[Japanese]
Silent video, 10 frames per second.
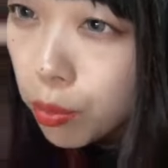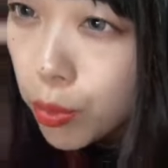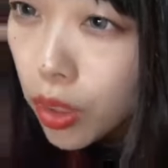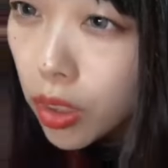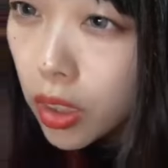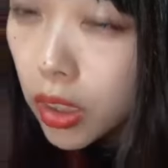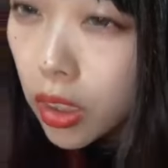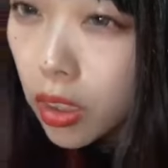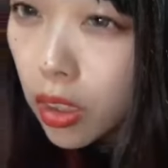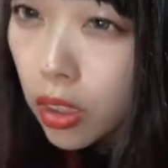昔
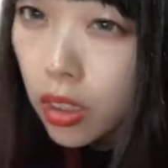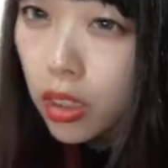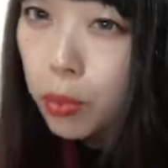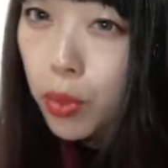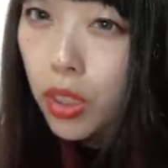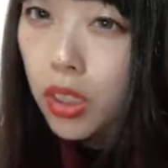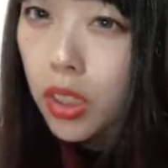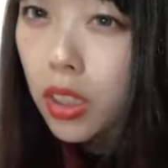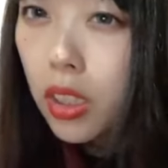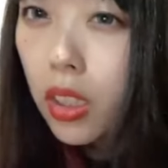に
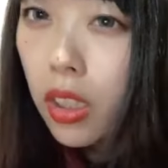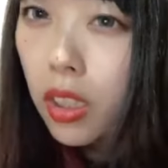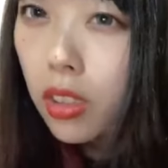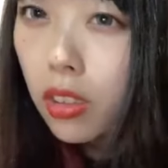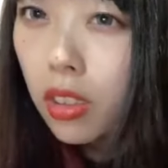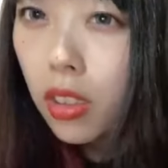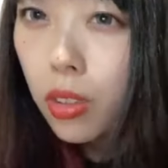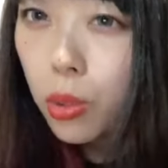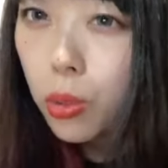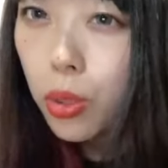昔なんか
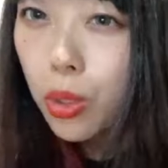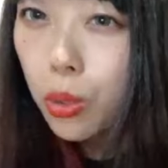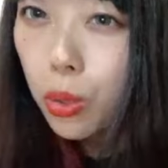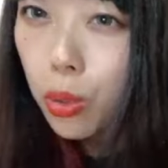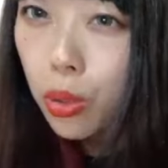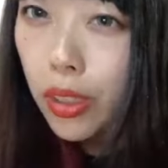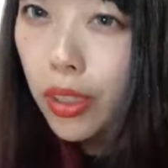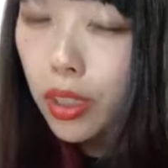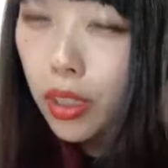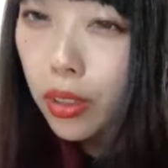遠いところ
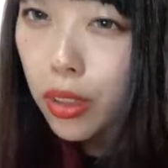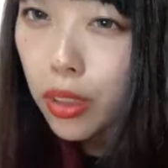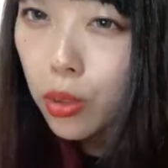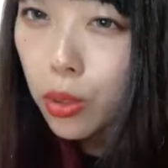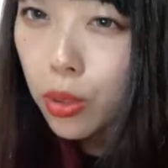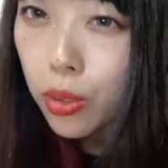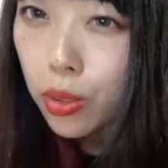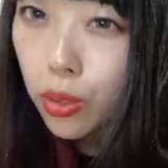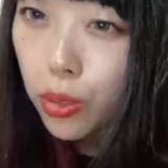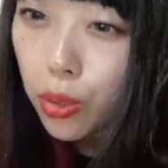で100円ローソン
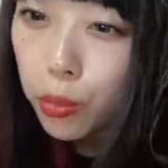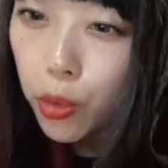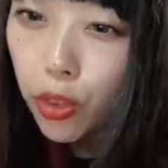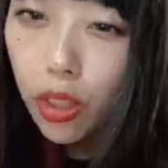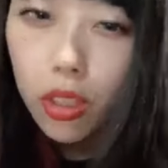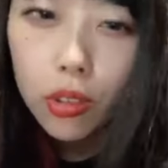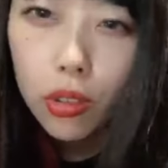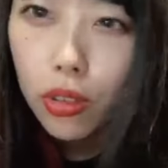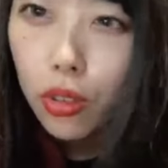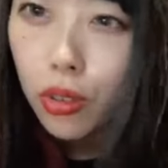というものがあるの
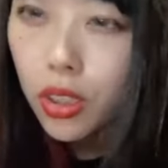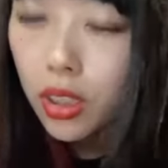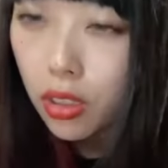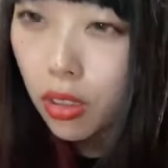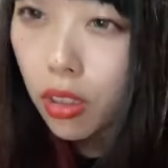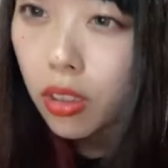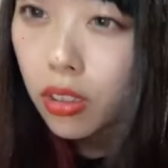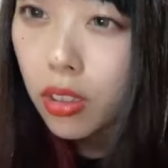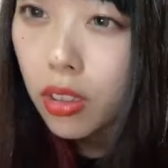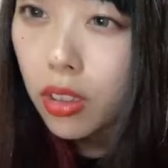ご存知ですか
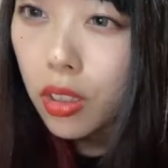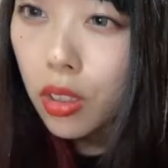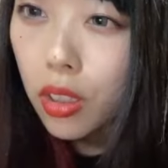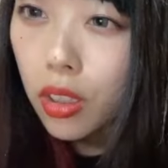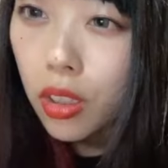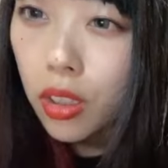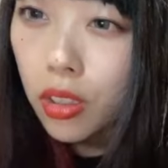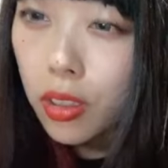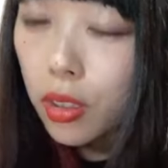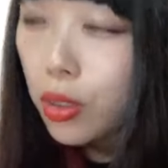
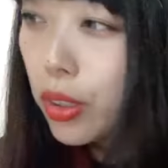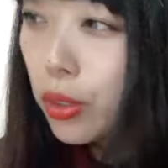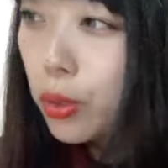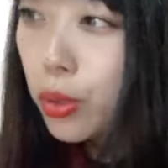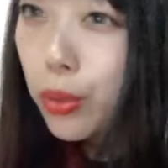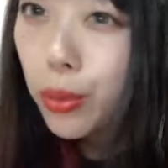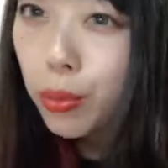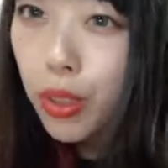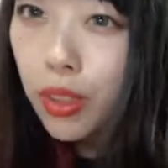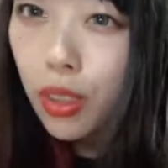?100 円ローソンを
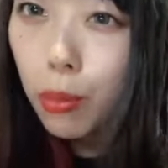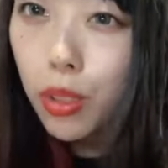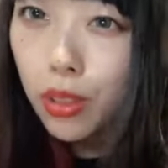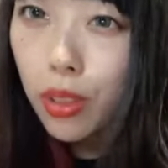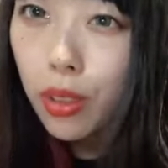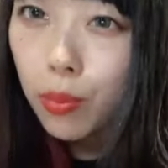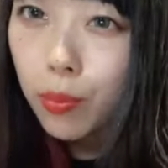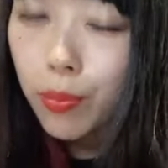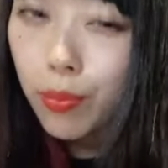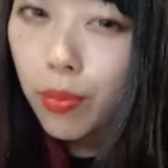見つけまして
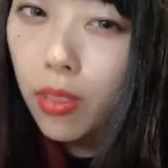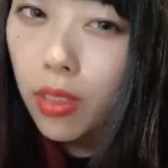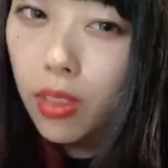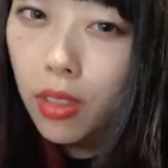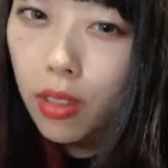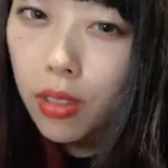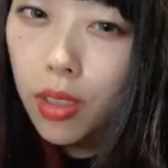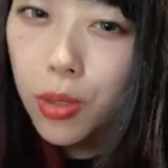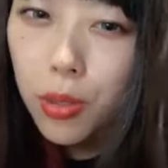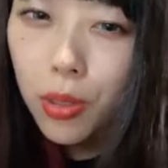
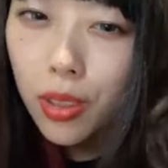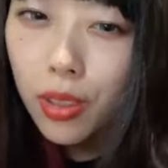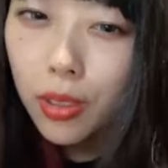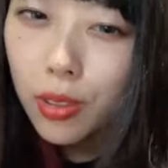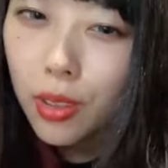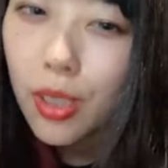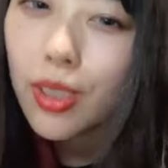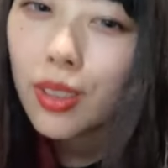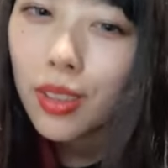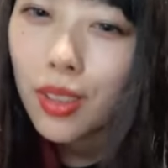テンション上がっちゃって
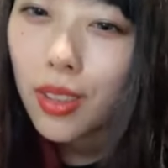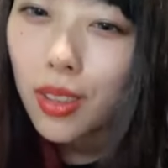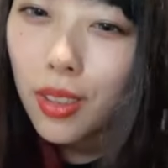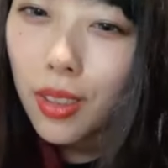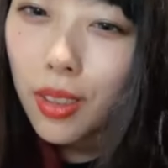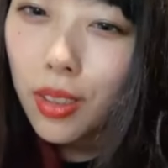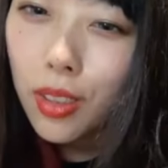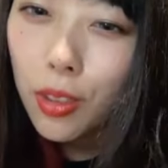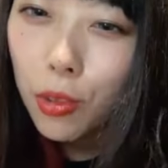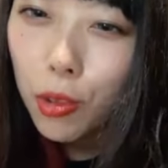
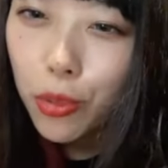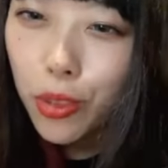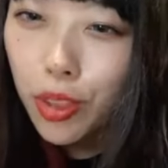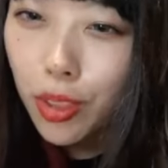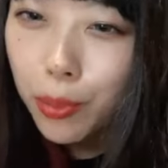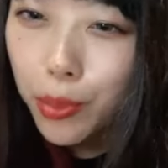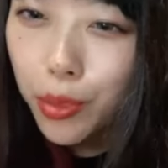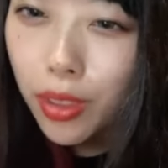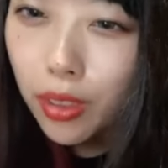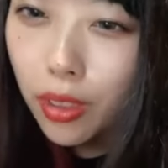家というのに買い物
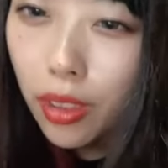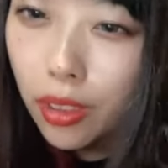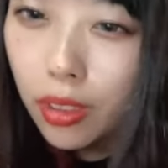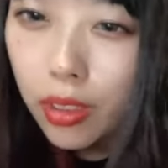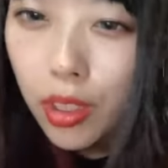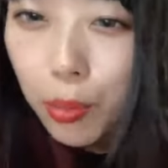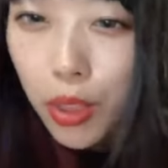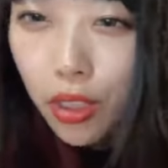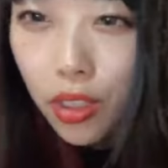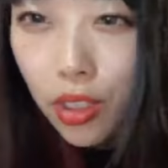しちゃって
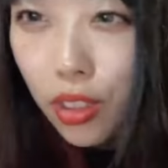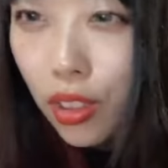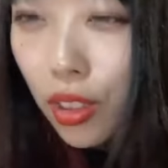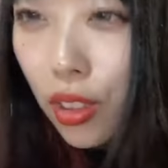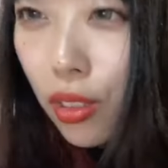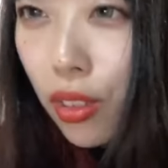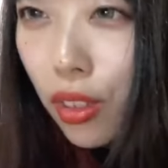キムチ買っちゃったってい